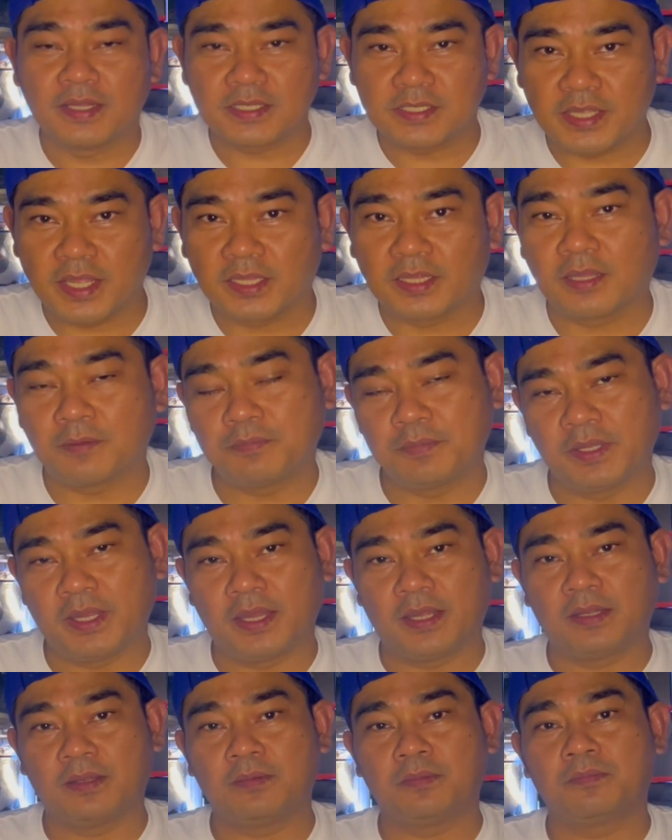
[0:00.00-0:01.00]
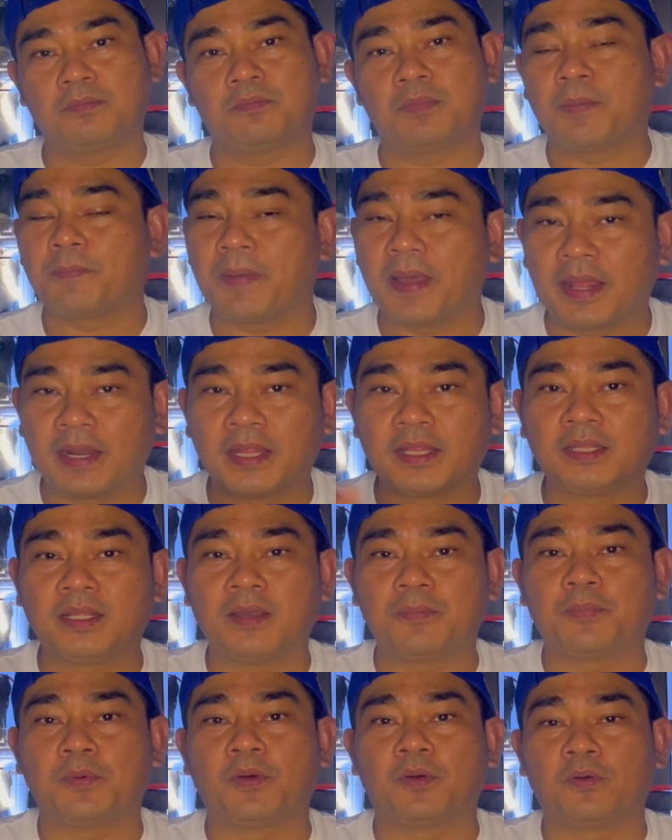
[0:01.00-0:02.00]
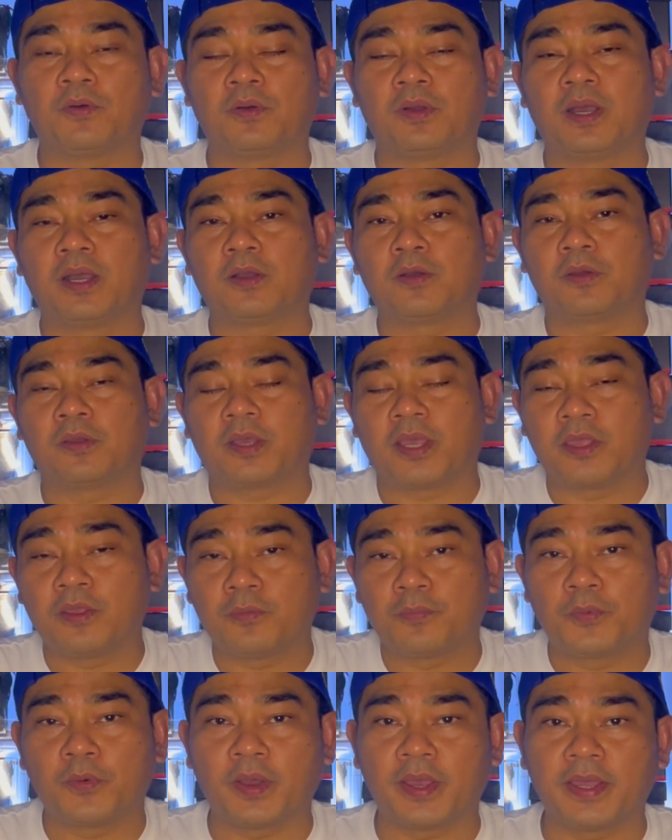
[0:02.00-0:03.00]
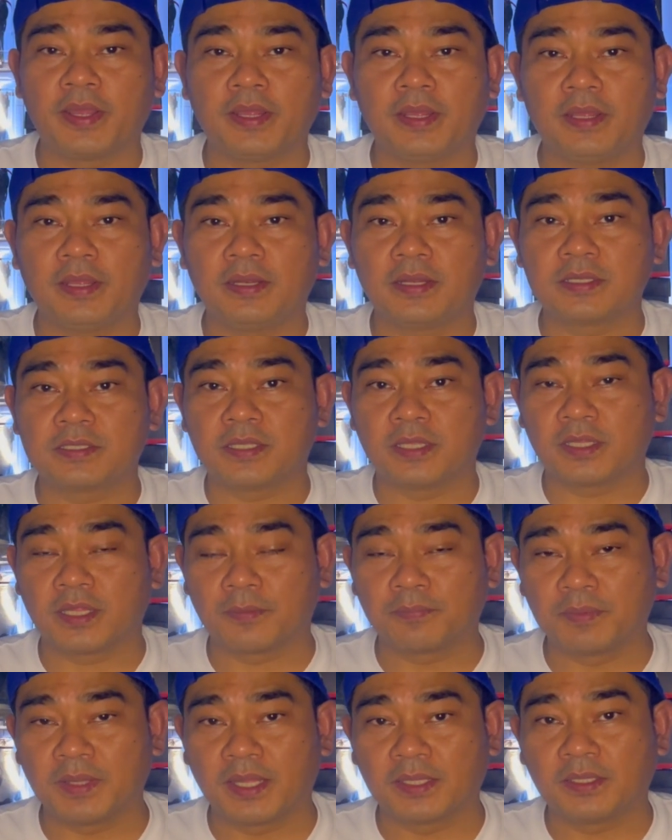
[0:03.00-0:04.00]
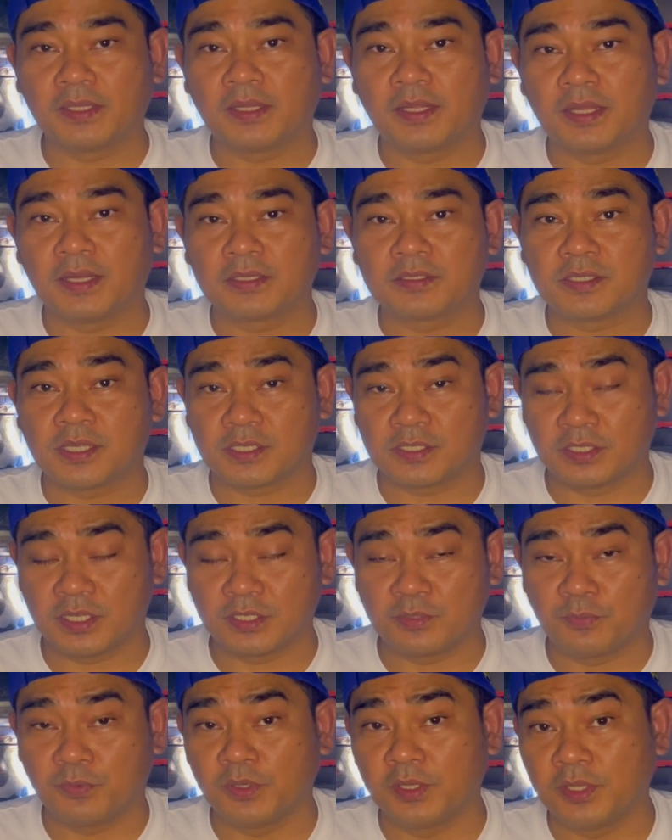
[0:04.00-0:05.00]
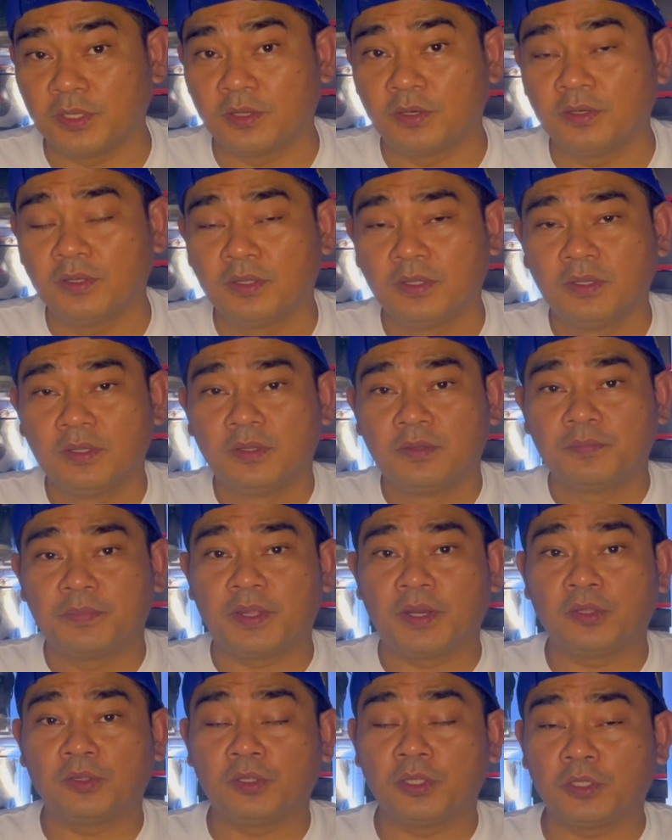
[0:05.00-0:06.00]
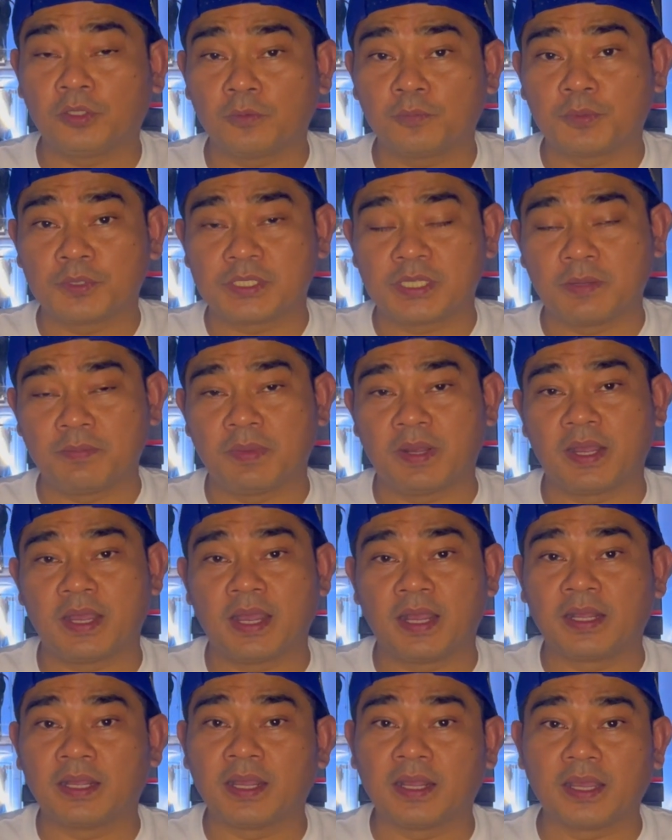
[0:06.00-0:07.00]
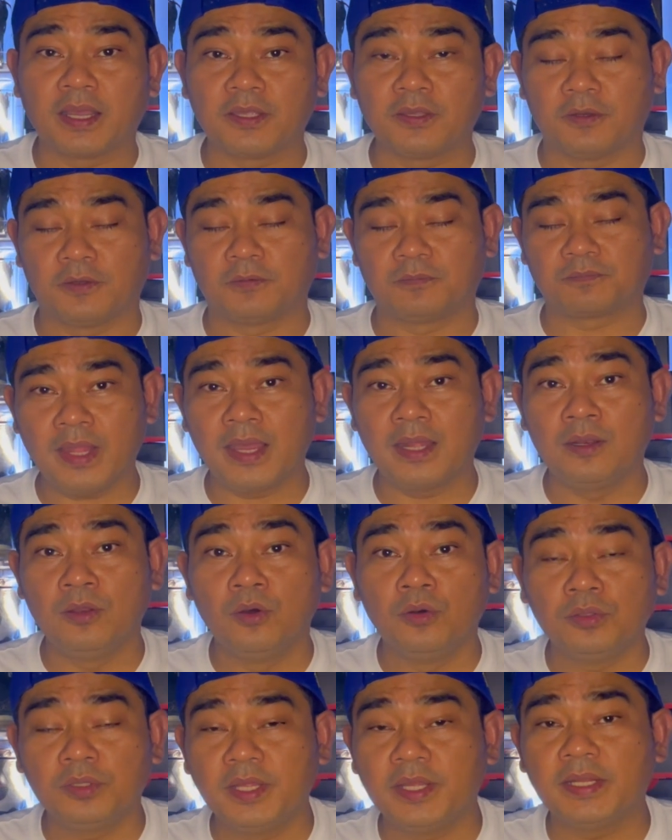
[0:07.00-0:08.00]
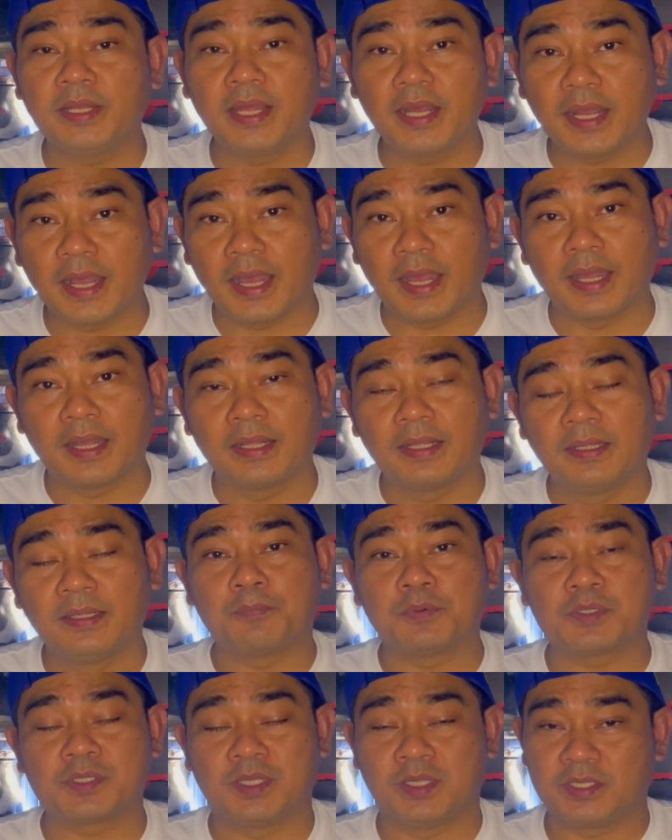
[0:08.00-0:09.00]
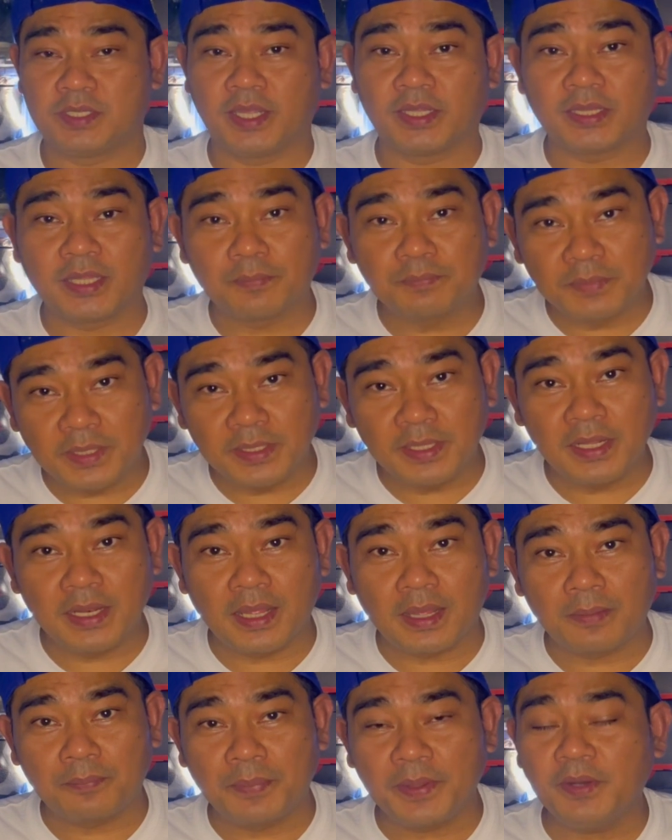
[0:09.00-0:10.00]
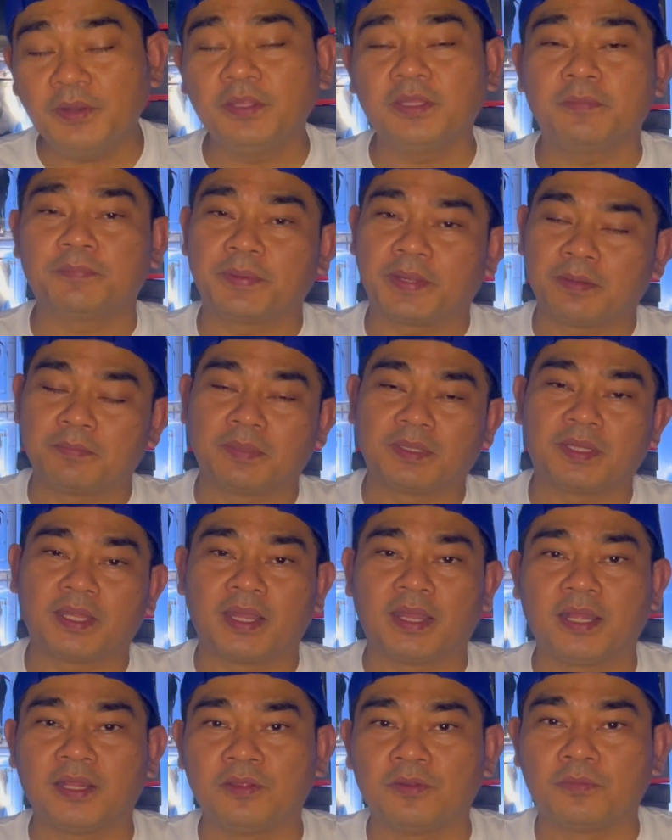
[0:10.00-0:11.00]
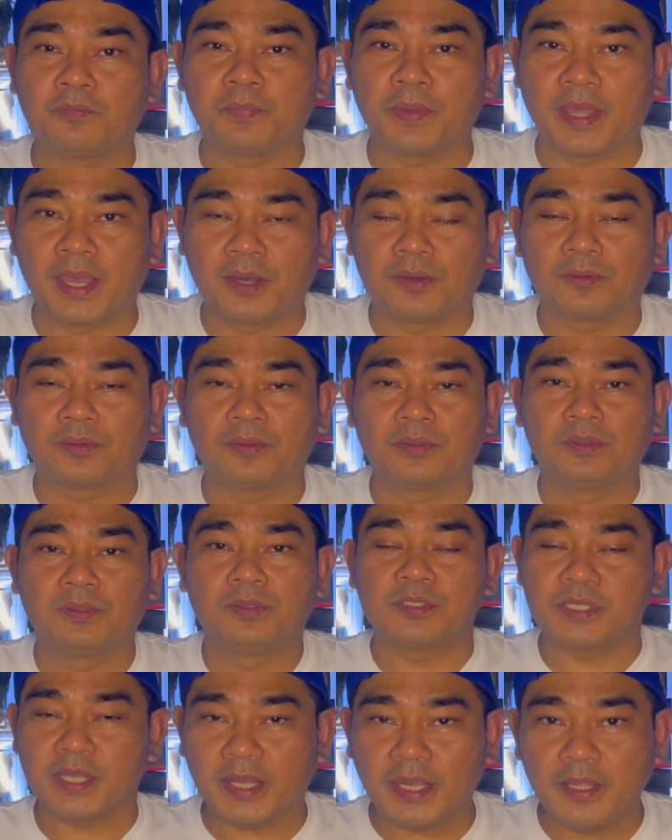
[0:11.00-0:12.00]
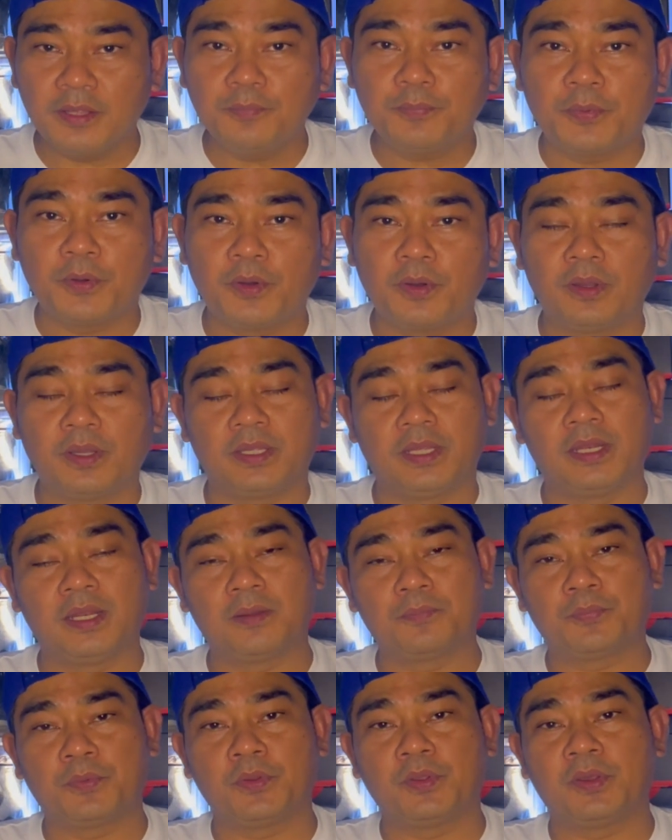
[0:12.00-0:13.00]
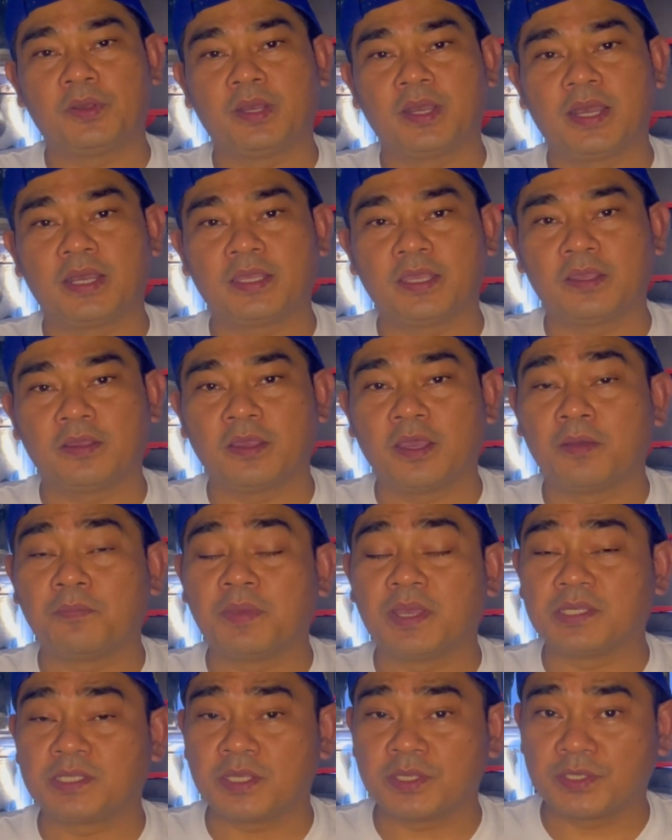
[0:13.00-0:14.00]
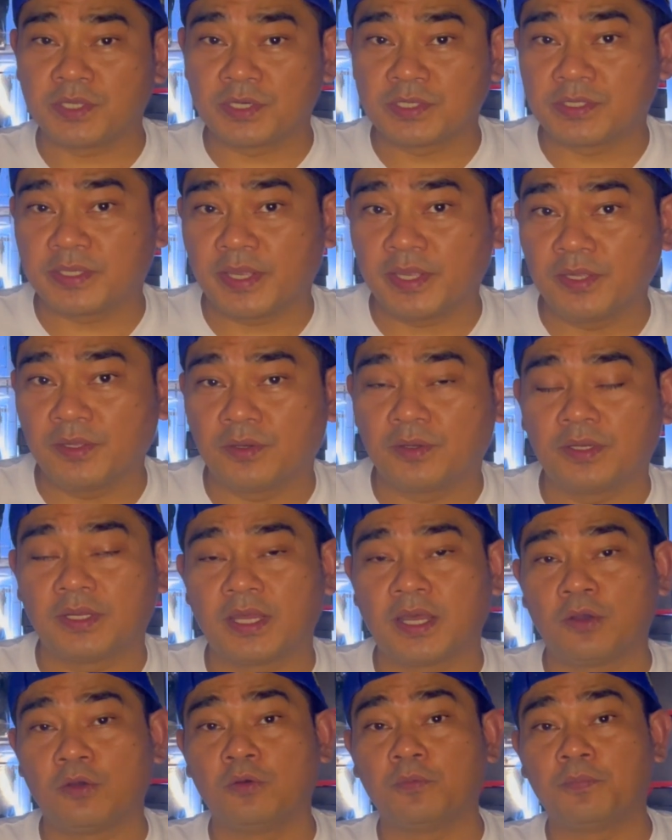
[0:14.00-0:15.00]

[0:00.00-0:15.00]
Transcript: na-set up diyan. Mapalad ka po kung ako, kayo po ay na-set up natin ng successfully no. Pero dito po sa mga hanggang ngayon na loading na nga tapos na-set up na nila pero hindi pa rin matanggal yung payout. So sa ngayon po, ayan lang po yung aking uh, ah, may share sa inyo na